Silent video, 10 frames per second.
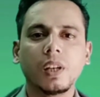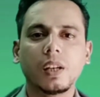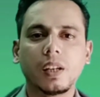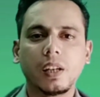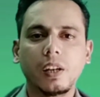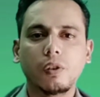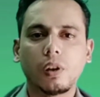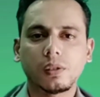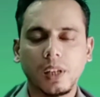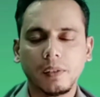ग्रे
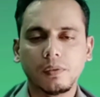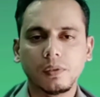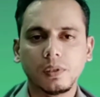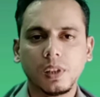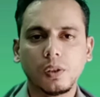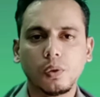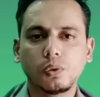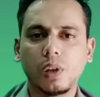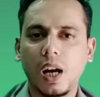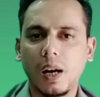डॉलर साइन जी हाँ
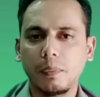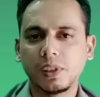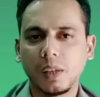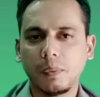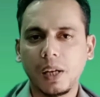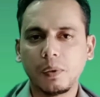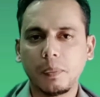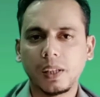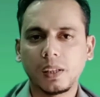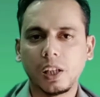दोस्तों अब इसके बाद मैं
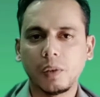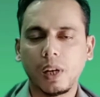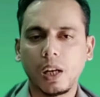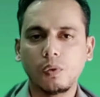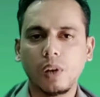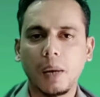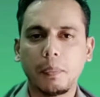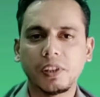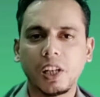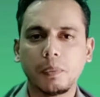बात करने वाला हूँ
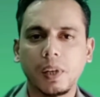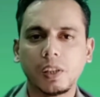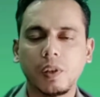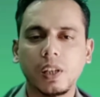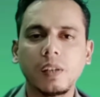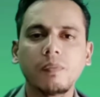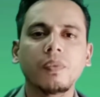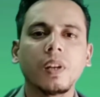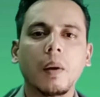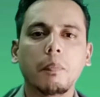आपके चैनल पर आने वाले
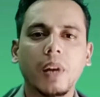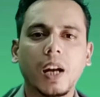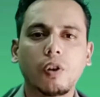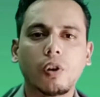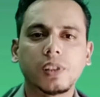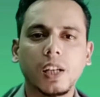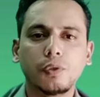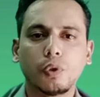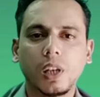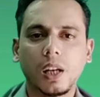ब्लैक डॉलर साइन
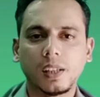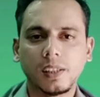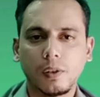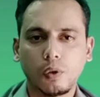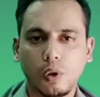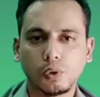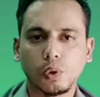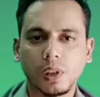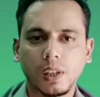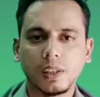जो कि हल्का सा क्रॉस
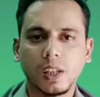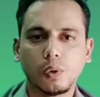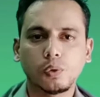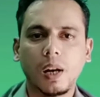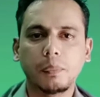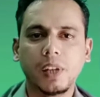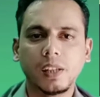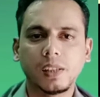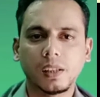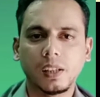होता है जी हाँ दोस्तों आप देख
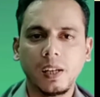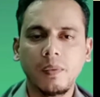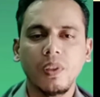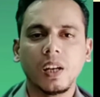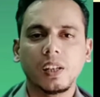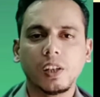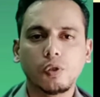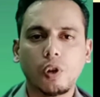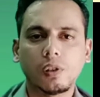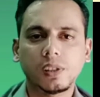सकते हैं ये जो
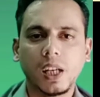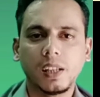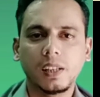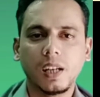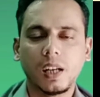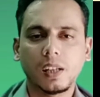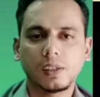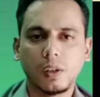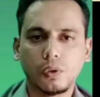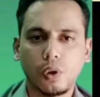डॉलर साइन है ये हल्का
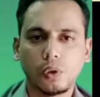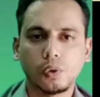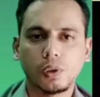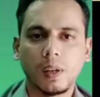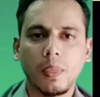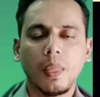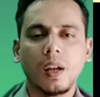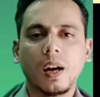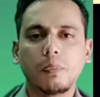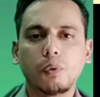सा क्रॉस होता है
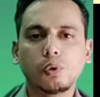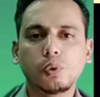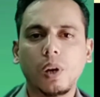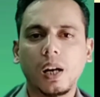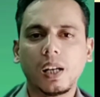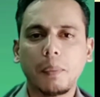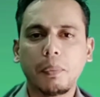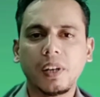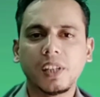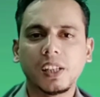अब दोस्तों अगर
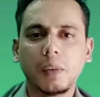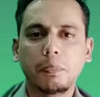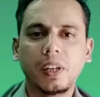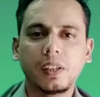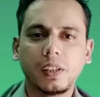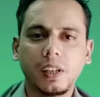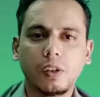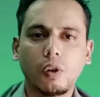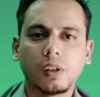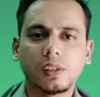आपके चैनल पर ये
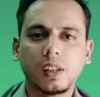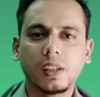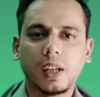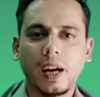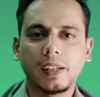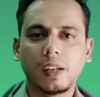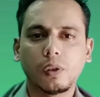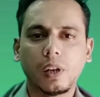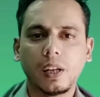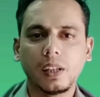डॉलर साइन दिखाई दे रहा तो
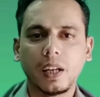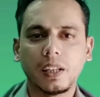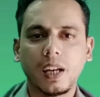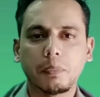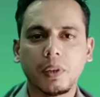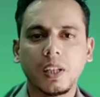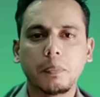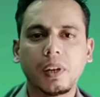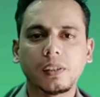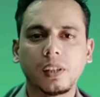कहीं ना कहीं ये आपके लिए
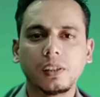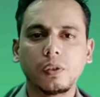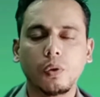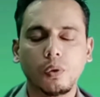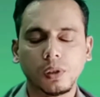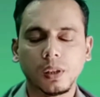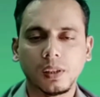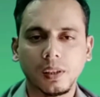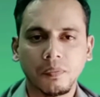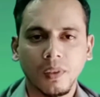परेशानी हो
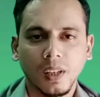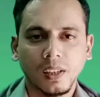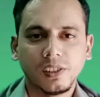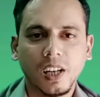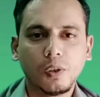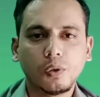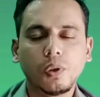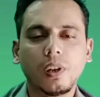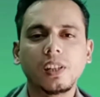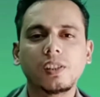सकती है जी हाँ
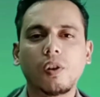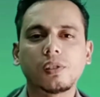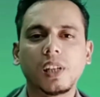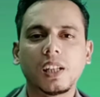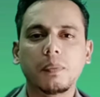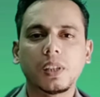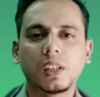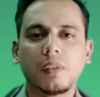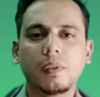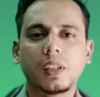दोस्तों इस डॉलर साइन का
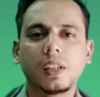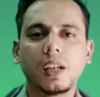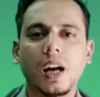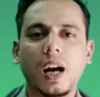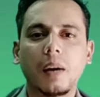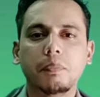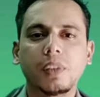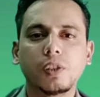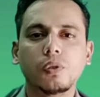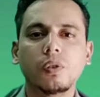मतलब है कि
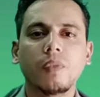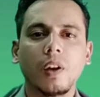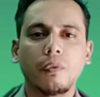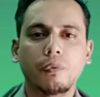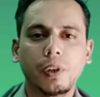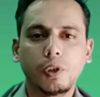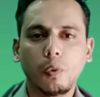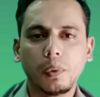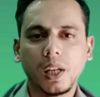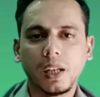आपने जो वीडियो
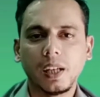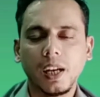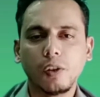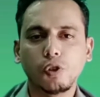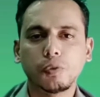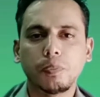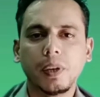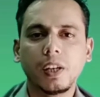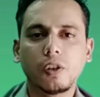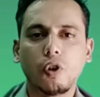बनाई है उस
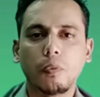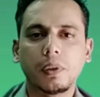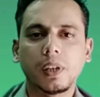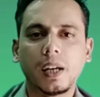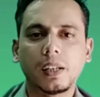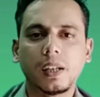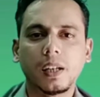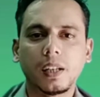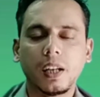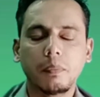पर कॉपीराइट का
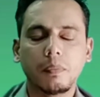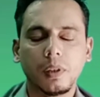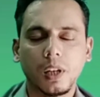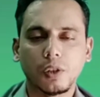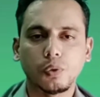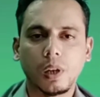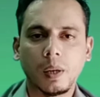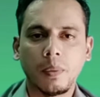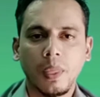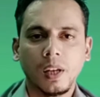क्लेम लग चुका
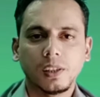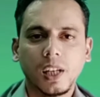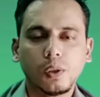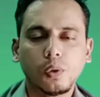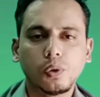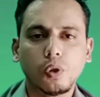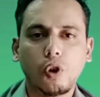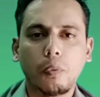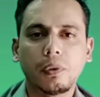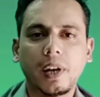है जी हाँ दोस्तों
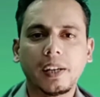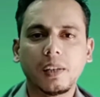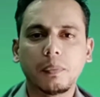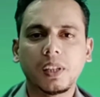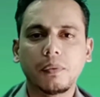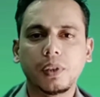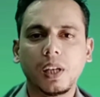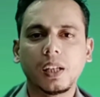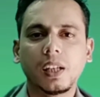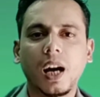कॉपीराइट का मतलब ये
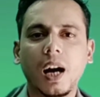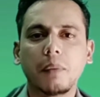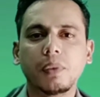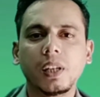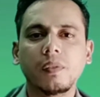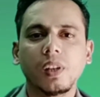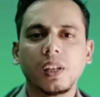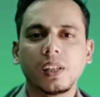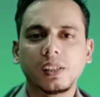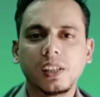है कि आपने
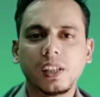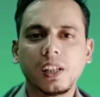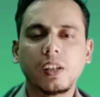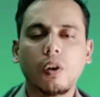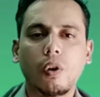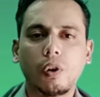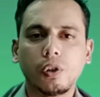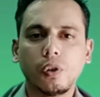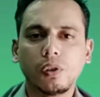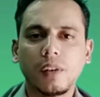किसी की
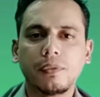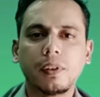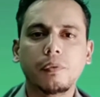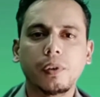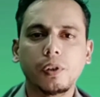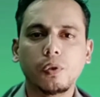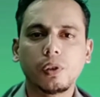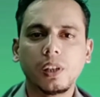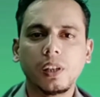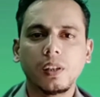ऑडियो या फिर वीडियो
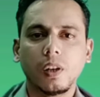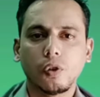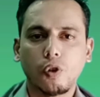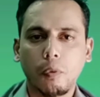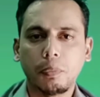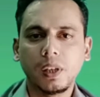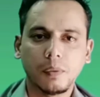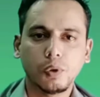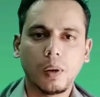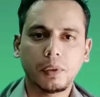की कॉपी
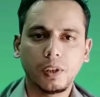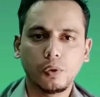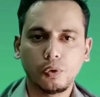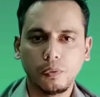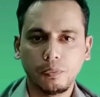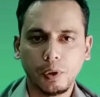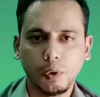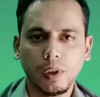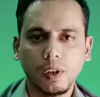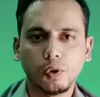जो आपकी यूट्यूब
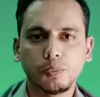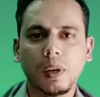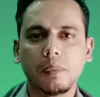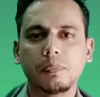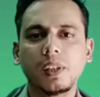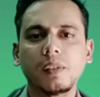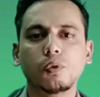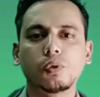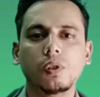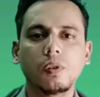वीडियो है उसमें आपने
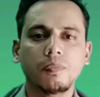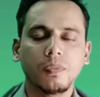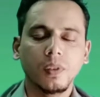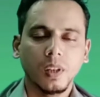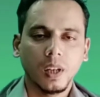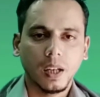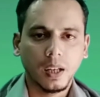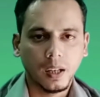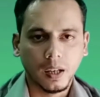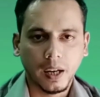उसको
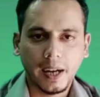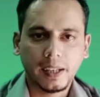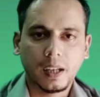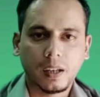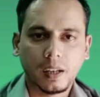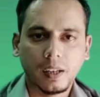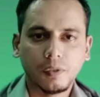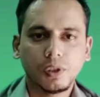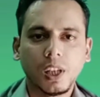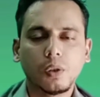ऐड कर रखा है
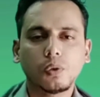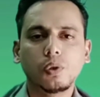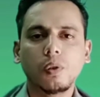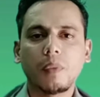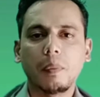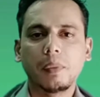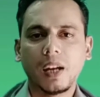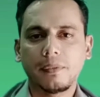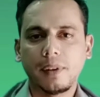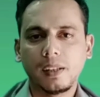जी हाँ दोस्तों मेरा
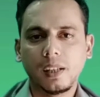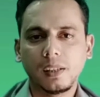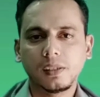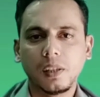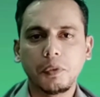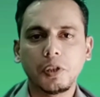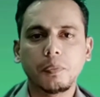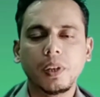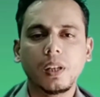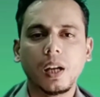एक फ्रेंड था जिसने बीच
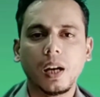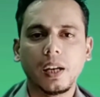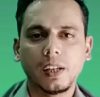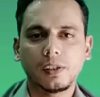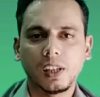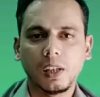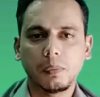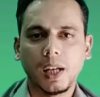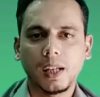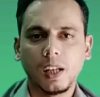में एक चैनल
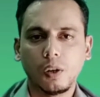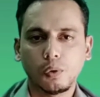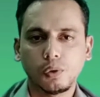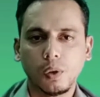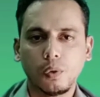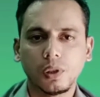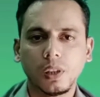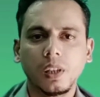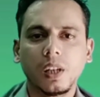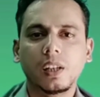बनाया था और उसने कुछ
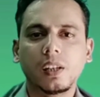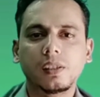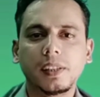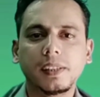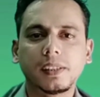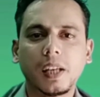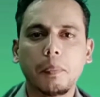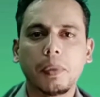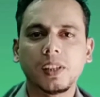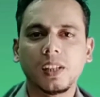टी सीरीज़ के
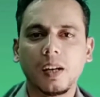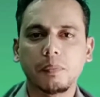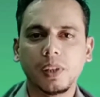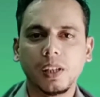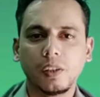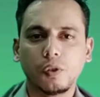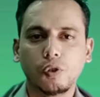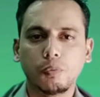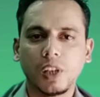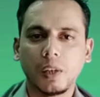भजन अपने
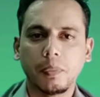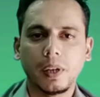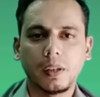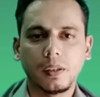यूट्यूब चैनल पे